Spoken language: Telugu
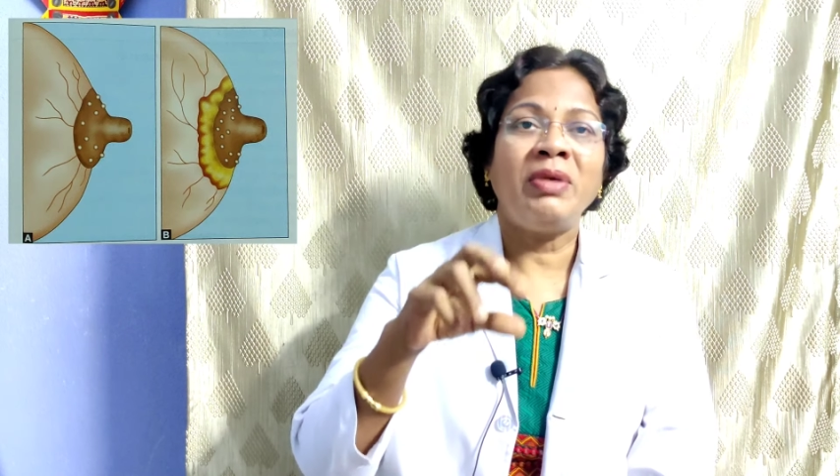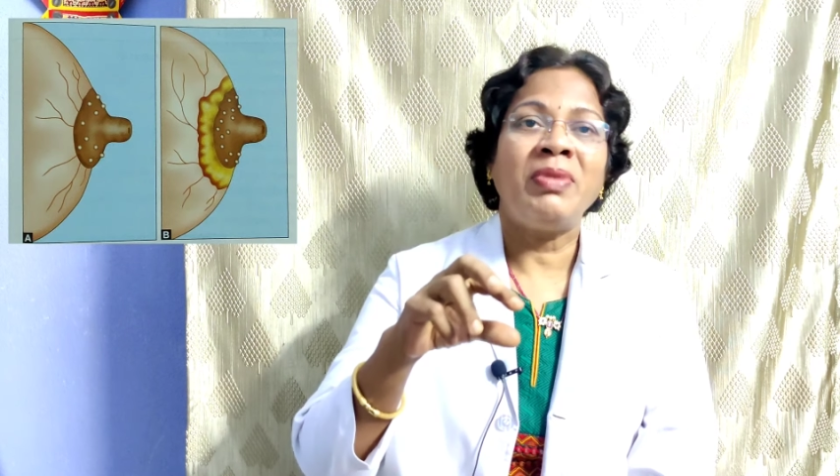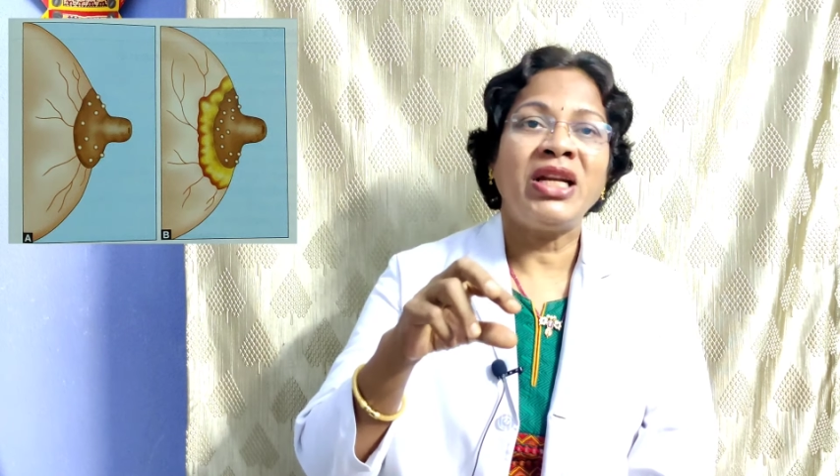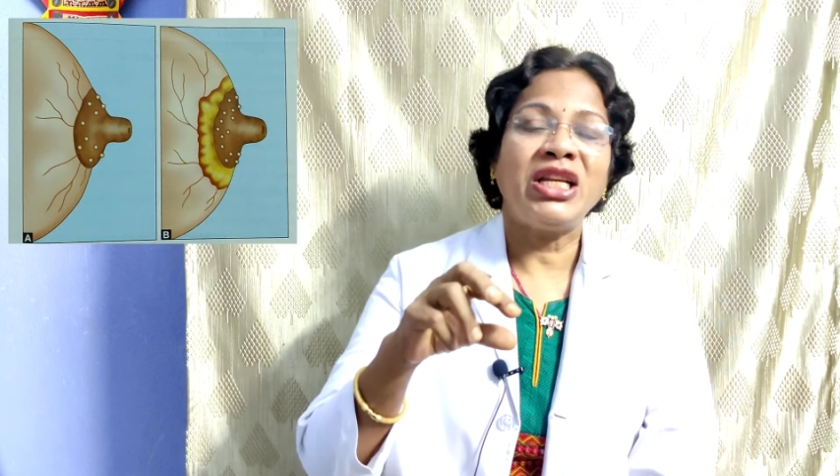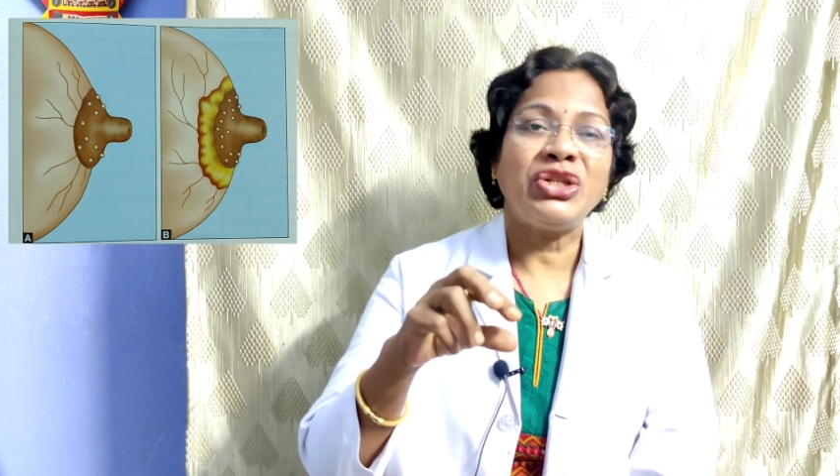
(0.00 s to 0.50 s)

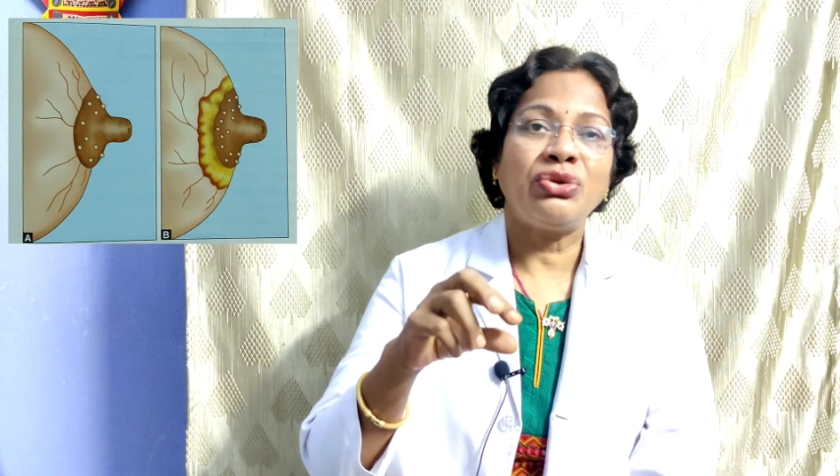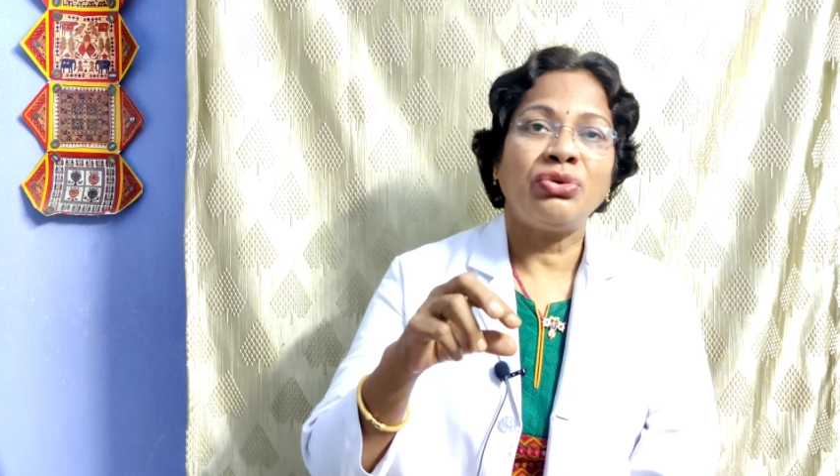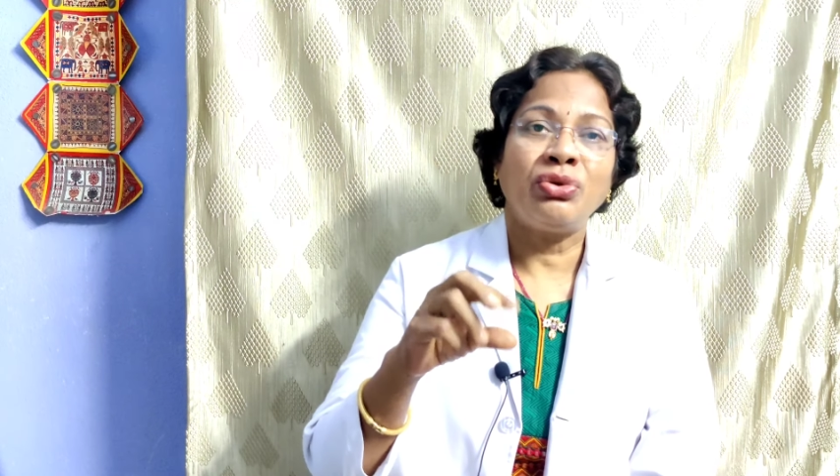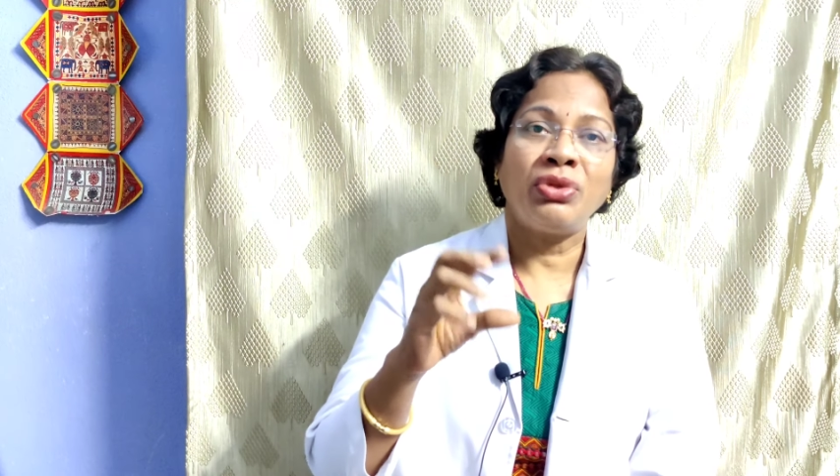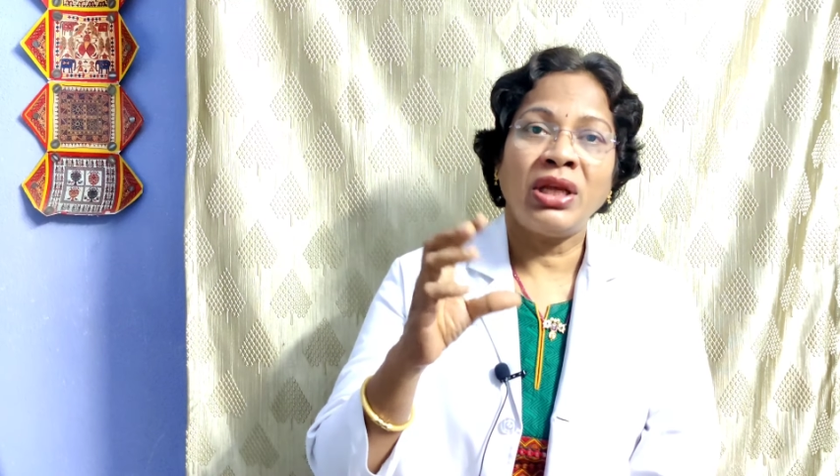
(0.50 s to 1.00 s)
పిగ్మెంటేషన్
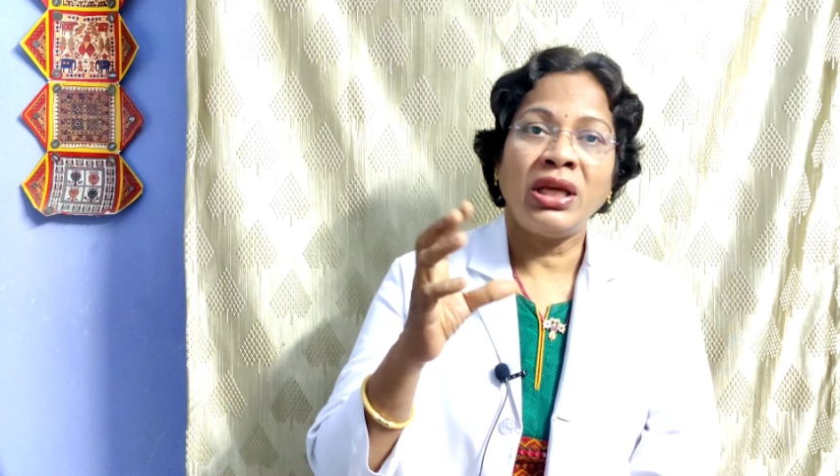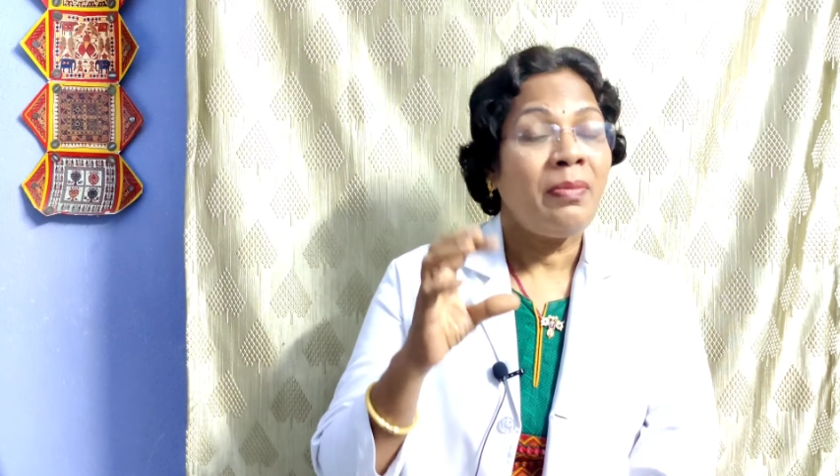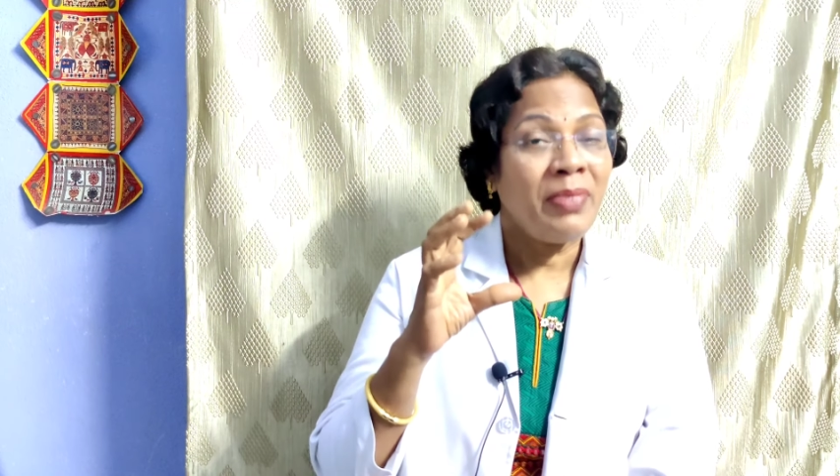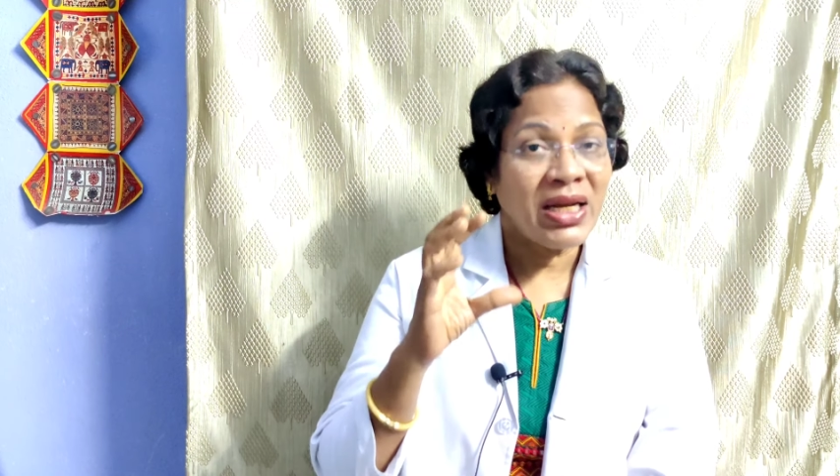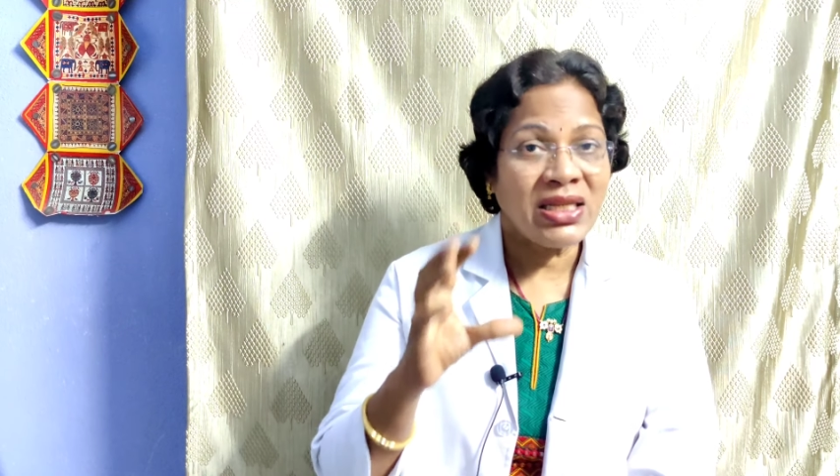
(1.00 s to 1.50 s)
ఉంటుంది
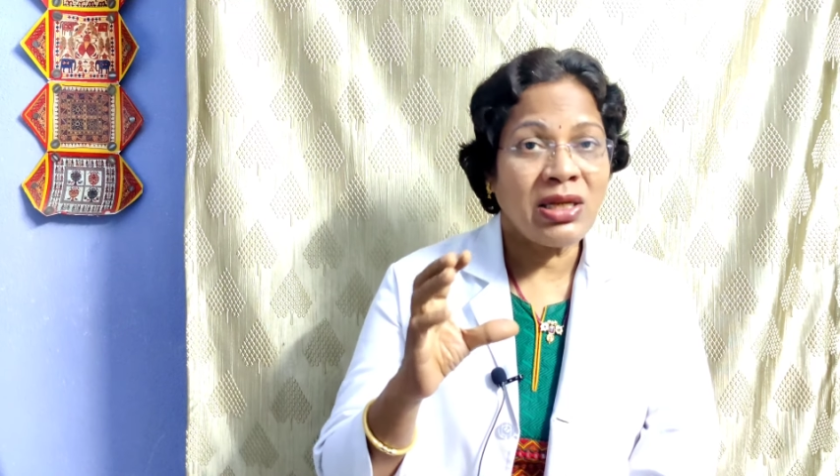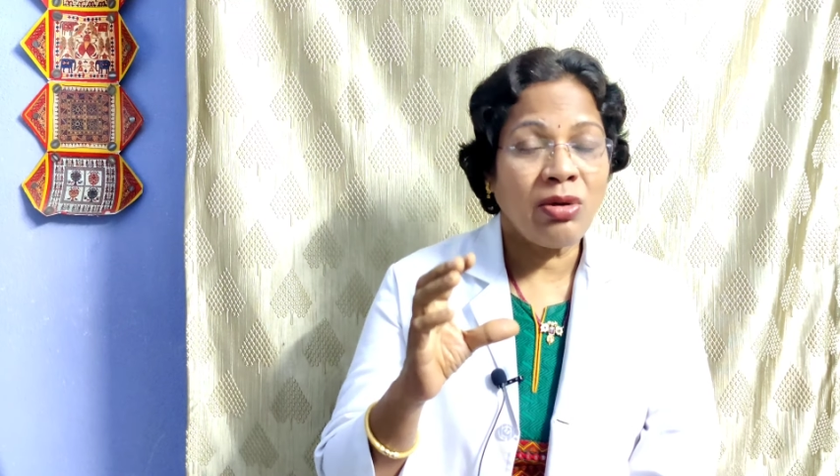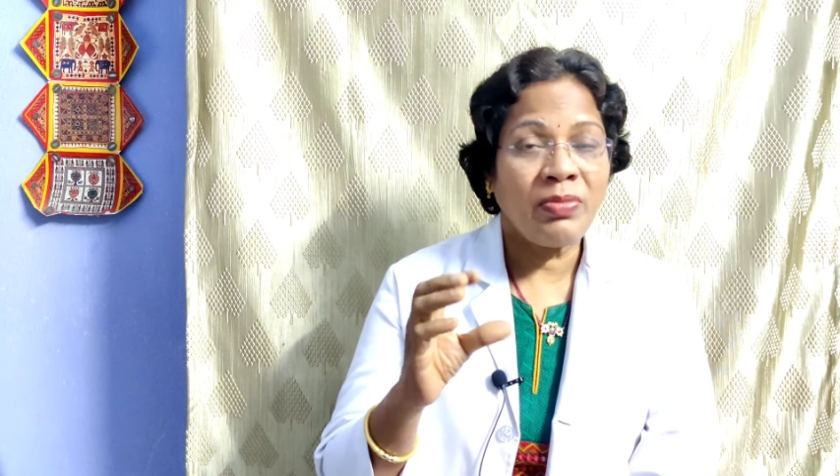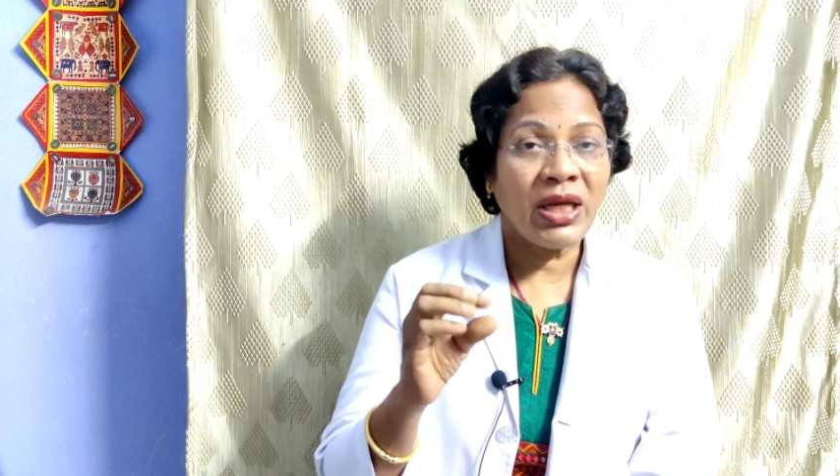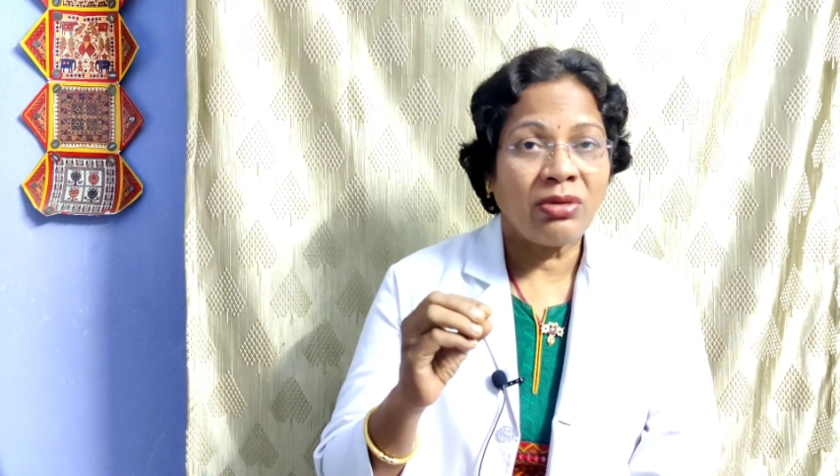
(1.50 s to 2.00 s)
బ్రెస్ట్ లో
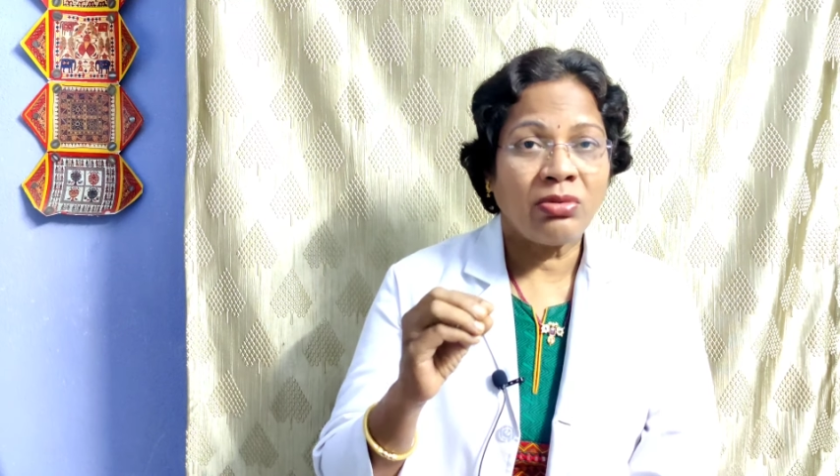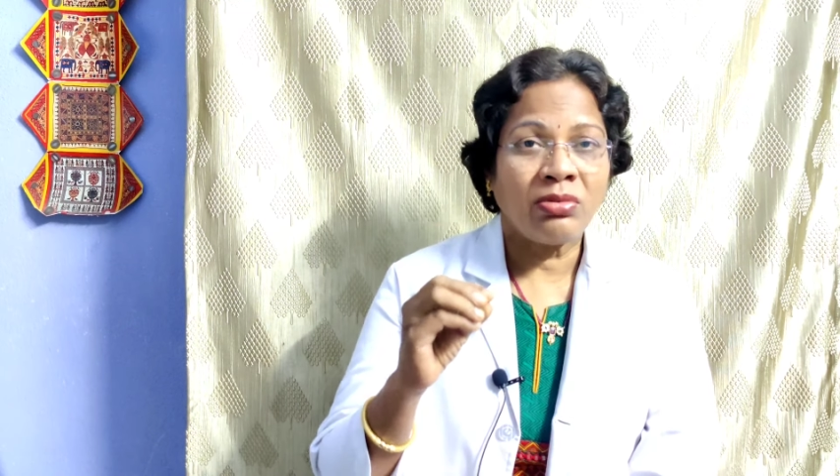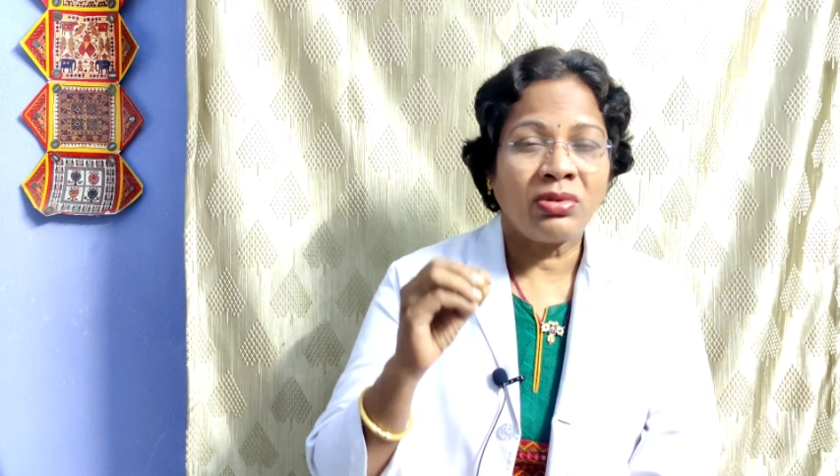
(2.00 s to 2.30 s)
మీకు